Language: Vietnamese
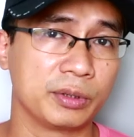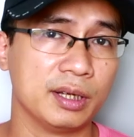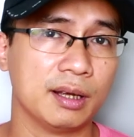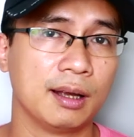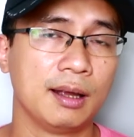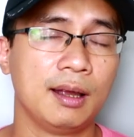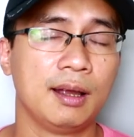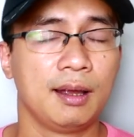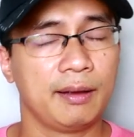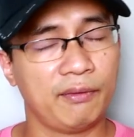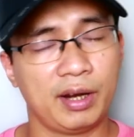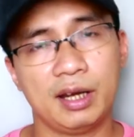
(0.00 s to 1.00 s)
kia
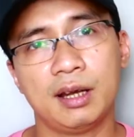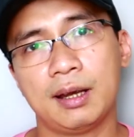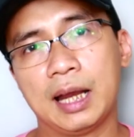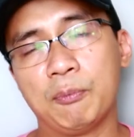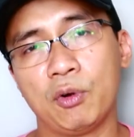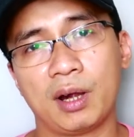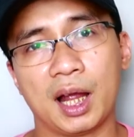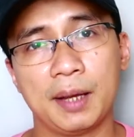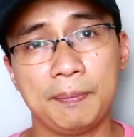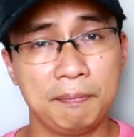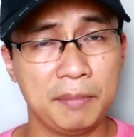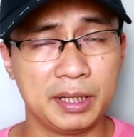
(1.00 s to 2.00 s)
và đấy là một cái
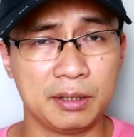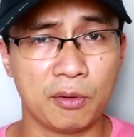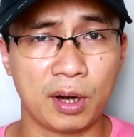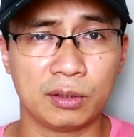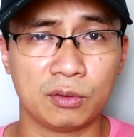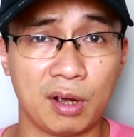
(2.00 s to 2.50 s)
mình hoàn